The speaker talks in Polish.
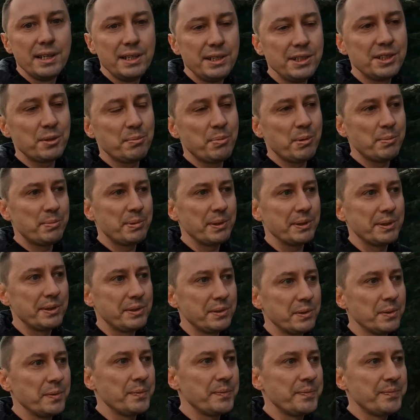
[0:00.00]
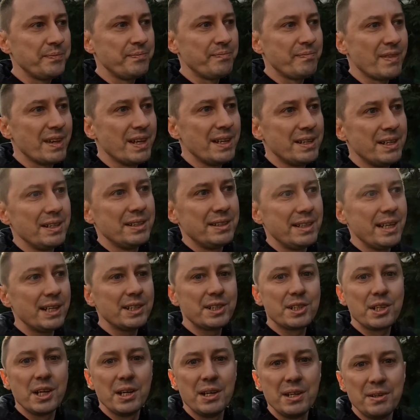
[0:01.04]
i że po prostu
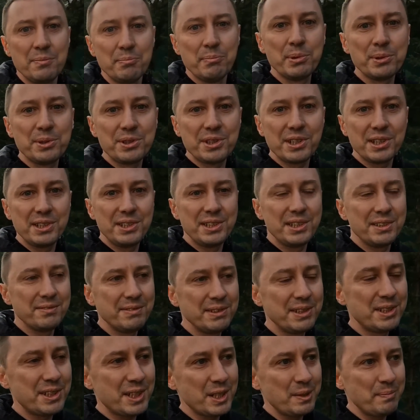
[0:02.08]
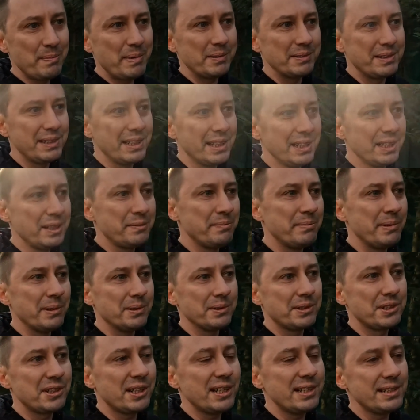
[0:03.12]
nasz budżet się wyczerpał, tak?
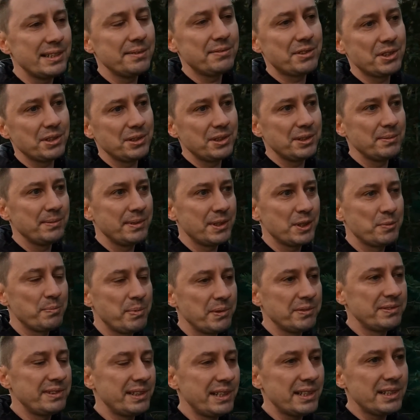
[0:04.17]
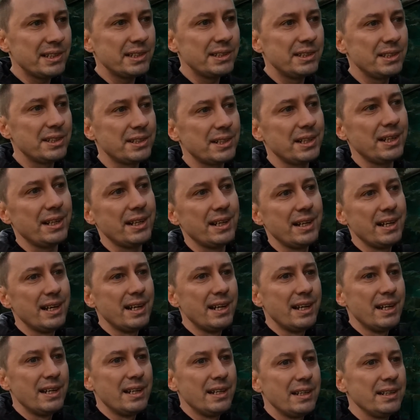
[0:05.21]
Bo trzeba zawsze o tym też powtarzać, że
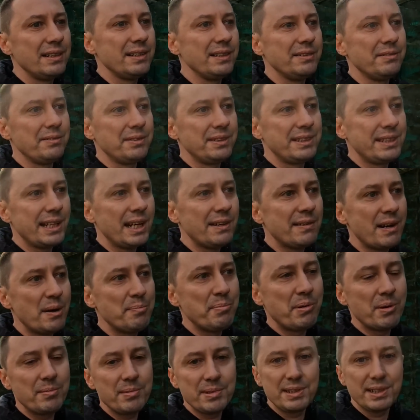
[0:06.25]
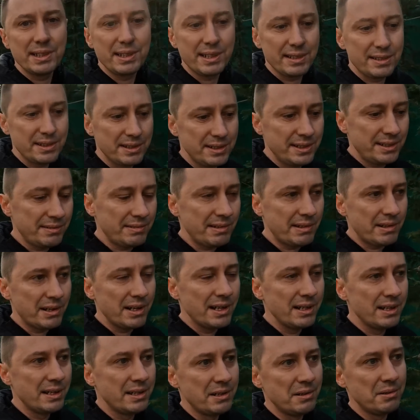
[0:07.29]
e, cała pomoc, jaka
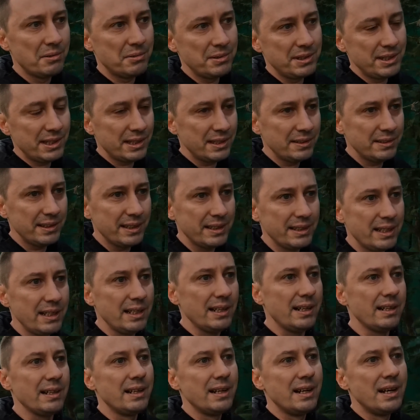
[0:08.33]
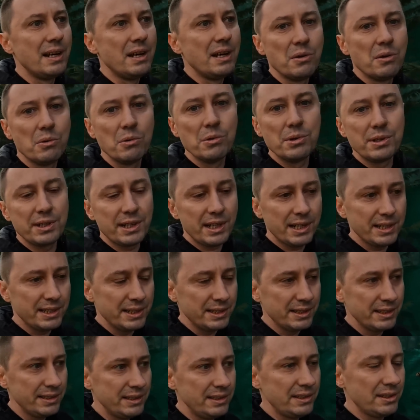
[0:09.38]
została udzielona dla
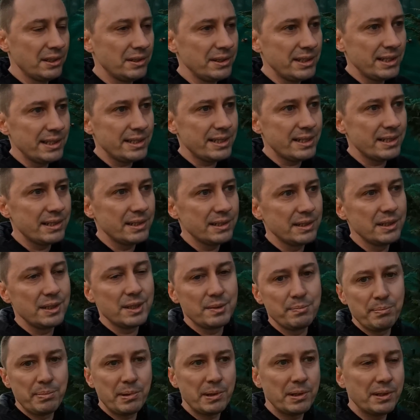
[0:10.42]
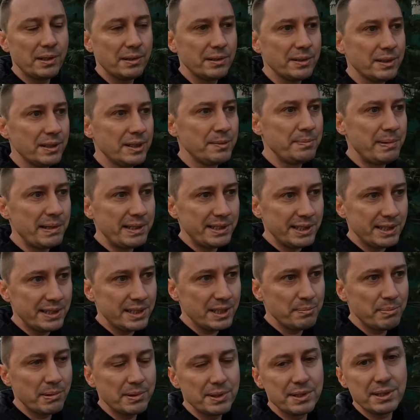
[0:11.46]
Ukrainy, to jest z, pol, z
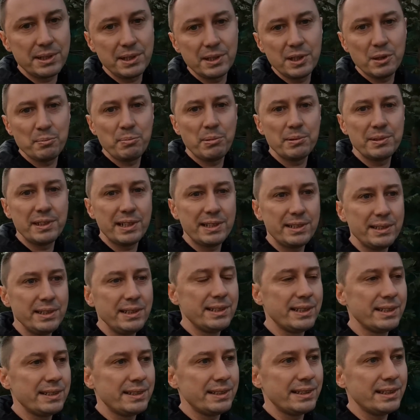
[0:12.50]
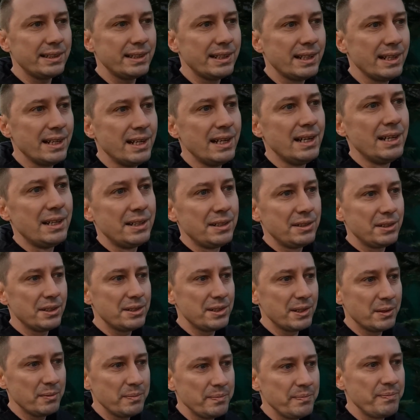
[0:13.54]
pieniędzy polskiego podatnika, tak?
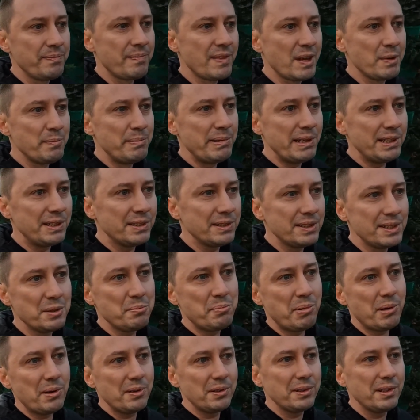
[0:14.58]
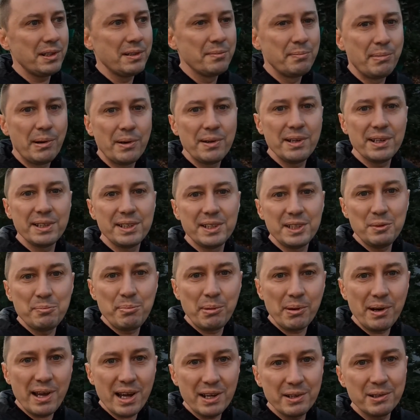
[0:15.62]
To są pieniądze Pol Polek i
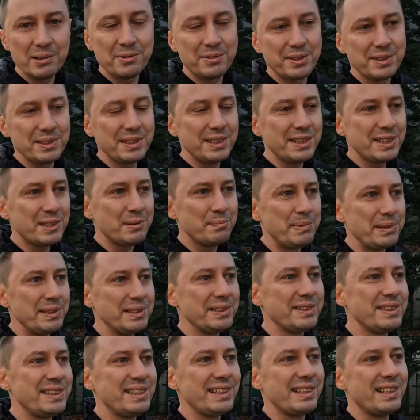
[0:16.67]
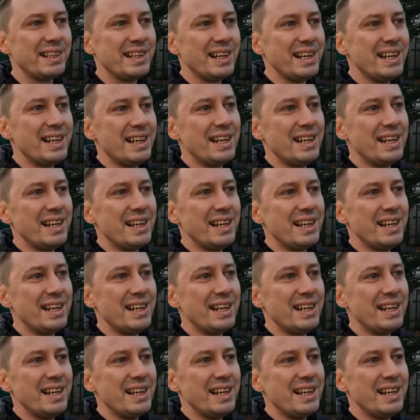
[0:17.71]
Polaków. To nie są pieniądze